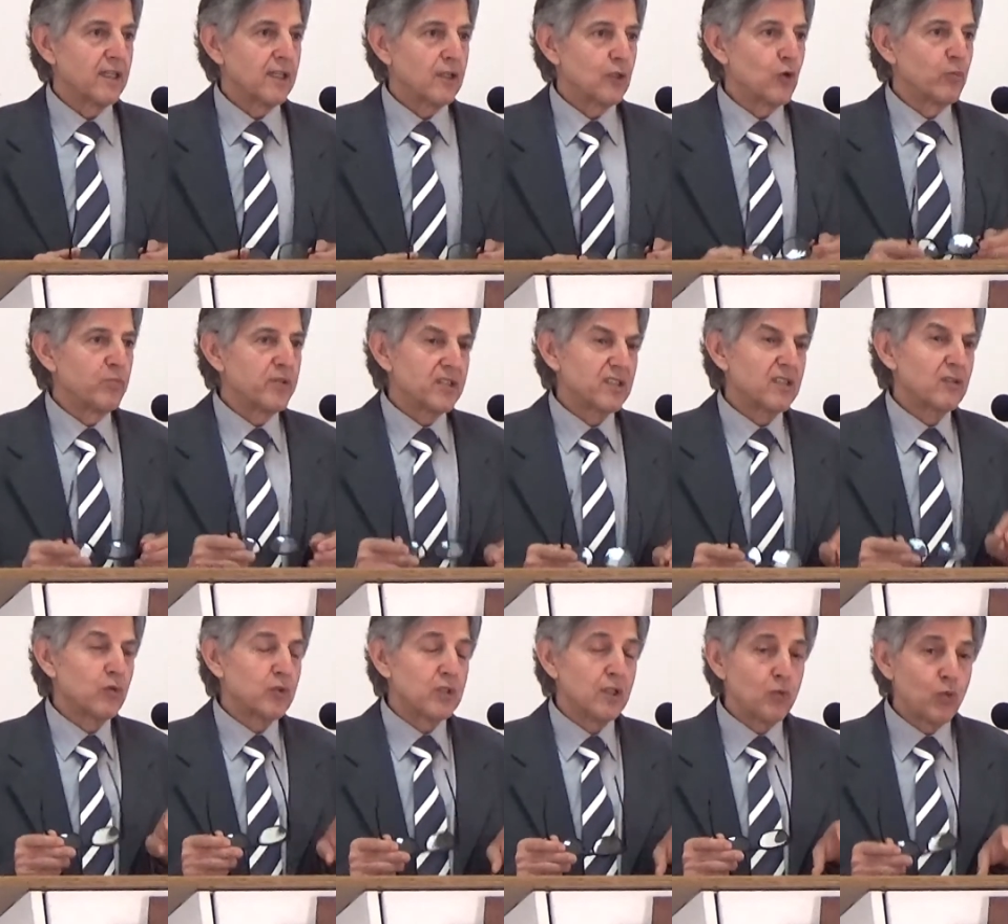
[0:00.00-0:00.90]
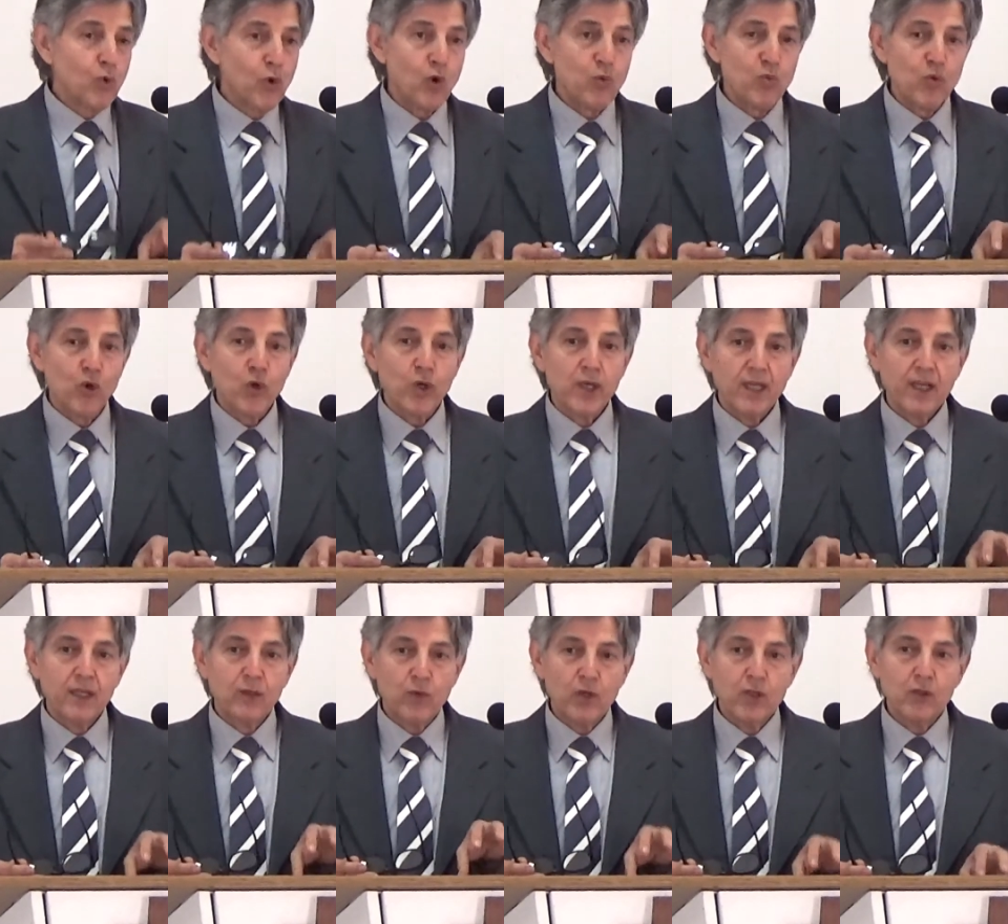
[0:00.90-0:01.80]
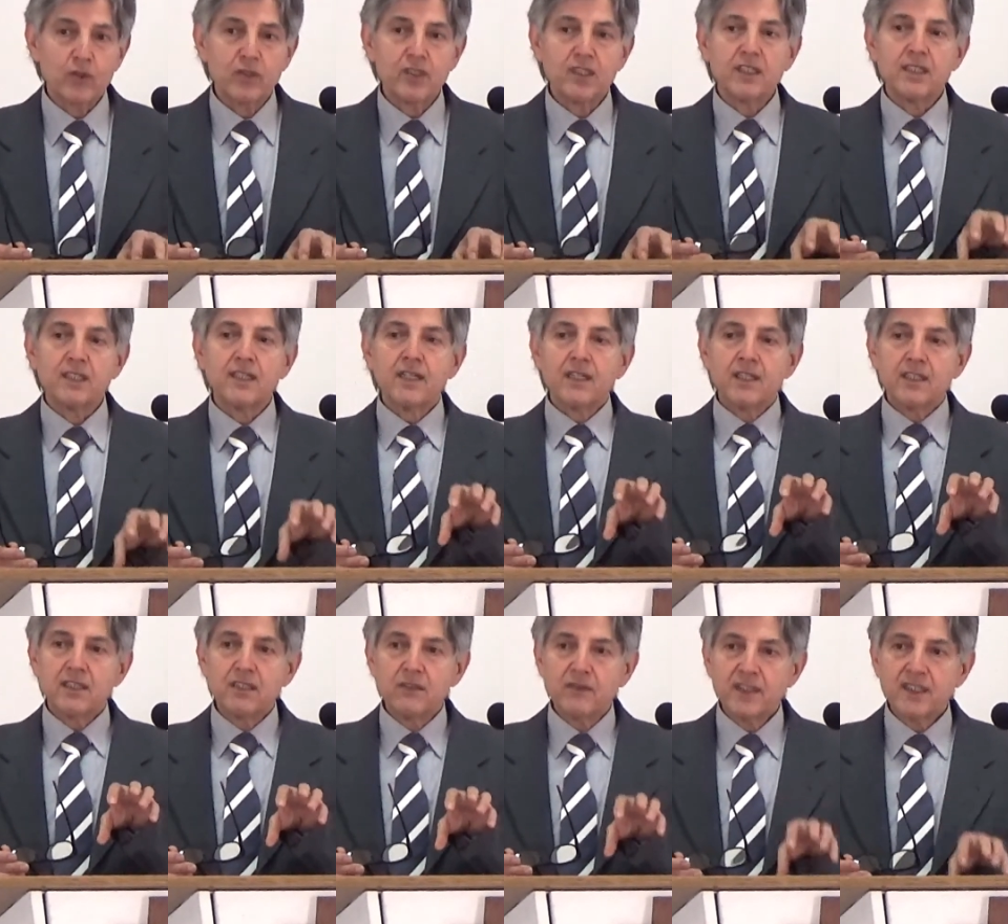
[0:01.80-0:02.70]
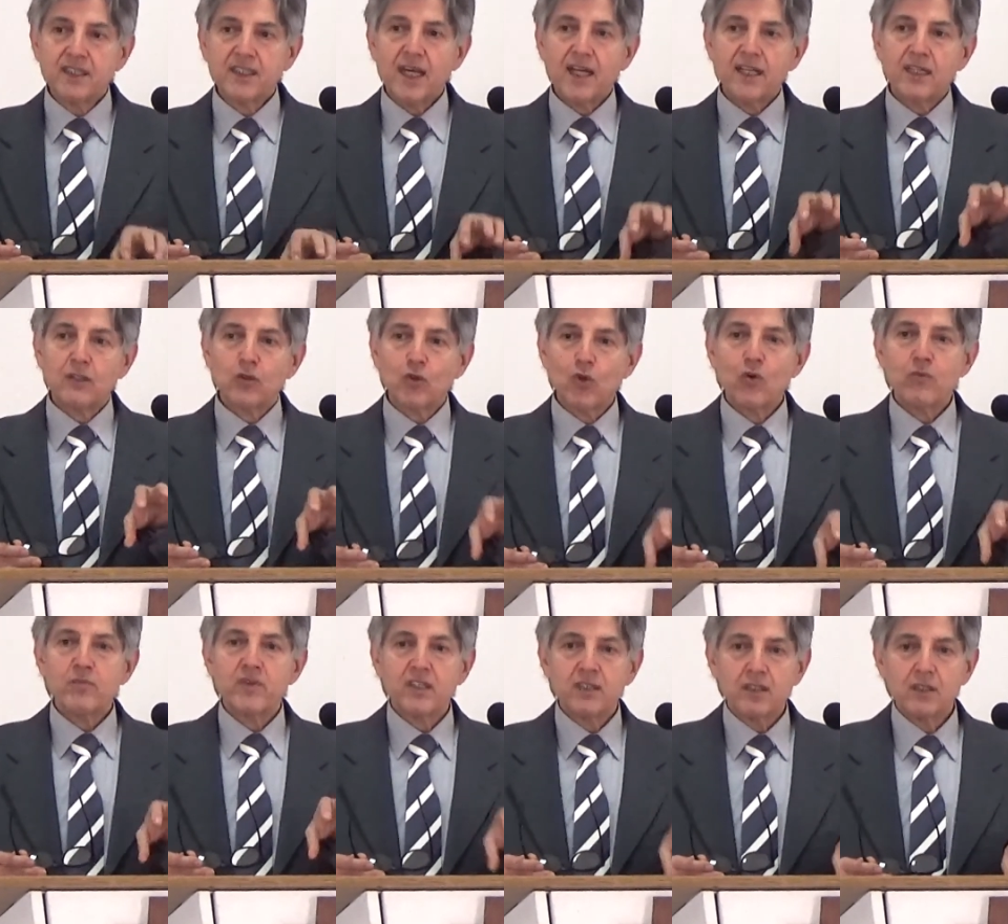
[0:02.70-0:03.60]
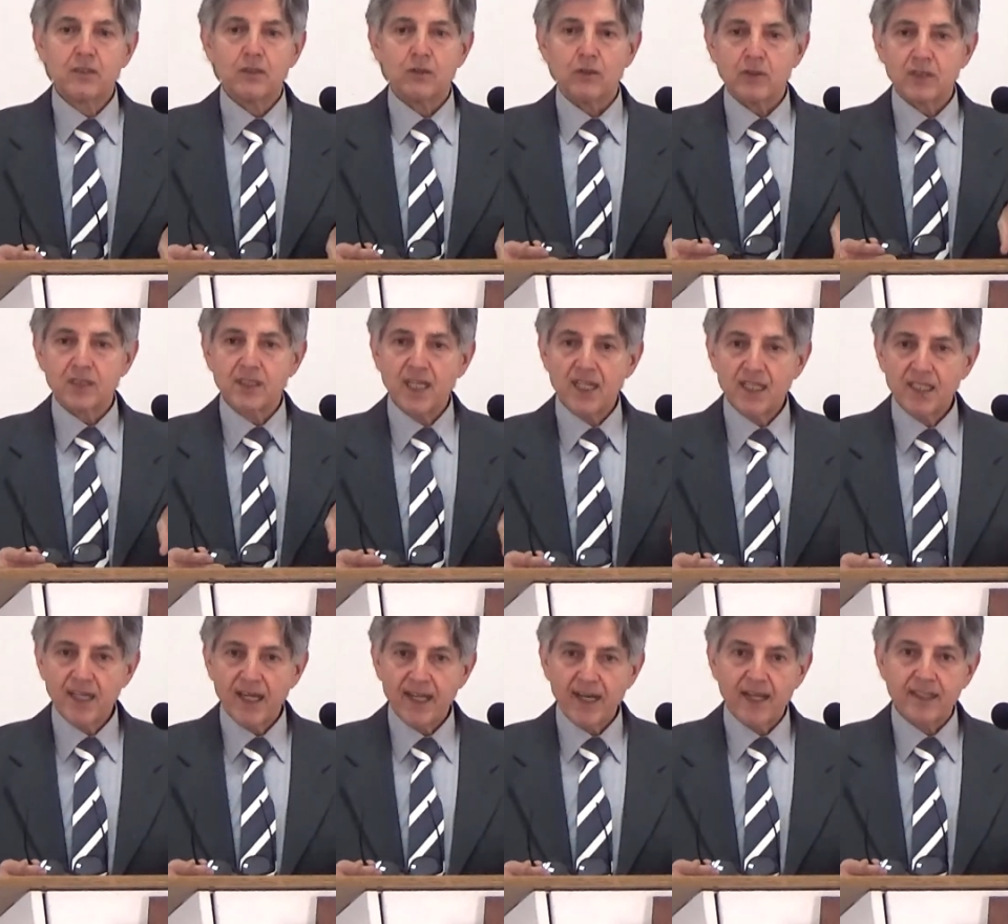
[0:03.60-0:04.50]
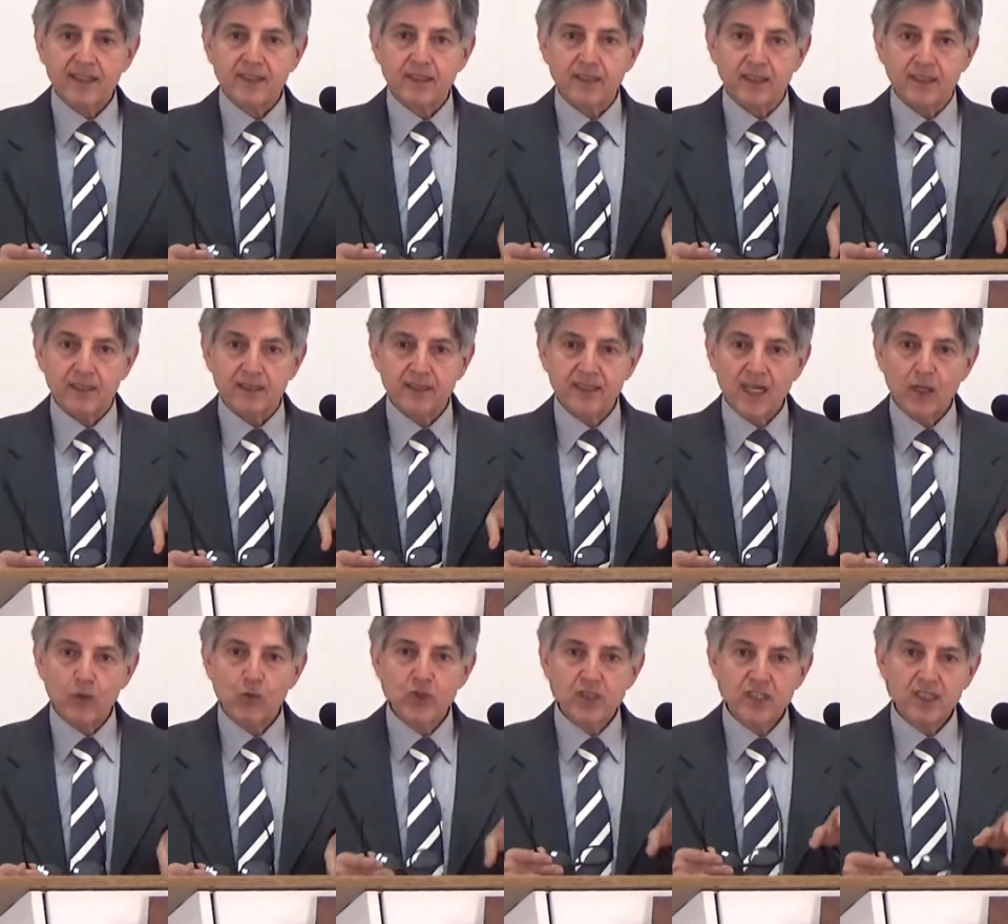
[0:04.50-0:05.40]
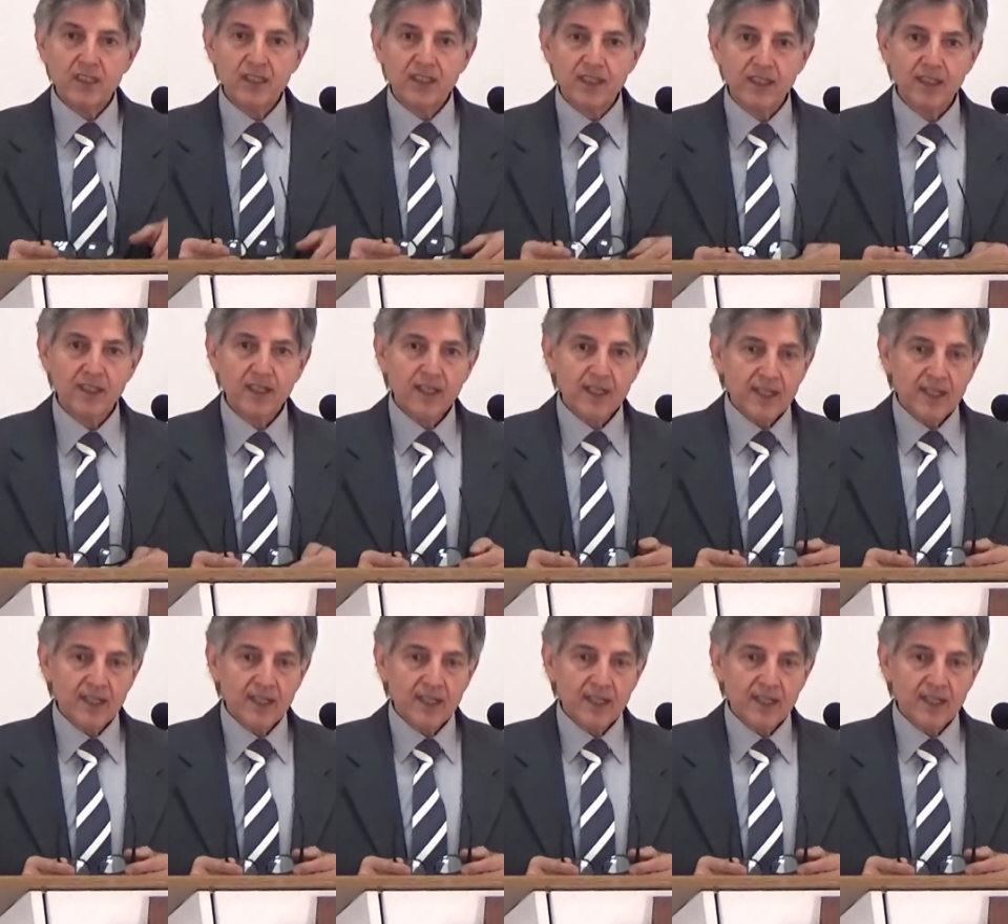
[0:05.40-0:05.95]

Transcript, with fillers: l'obiettivo dell'uomo è quello di diventare come Dio nel carattere, di acquisire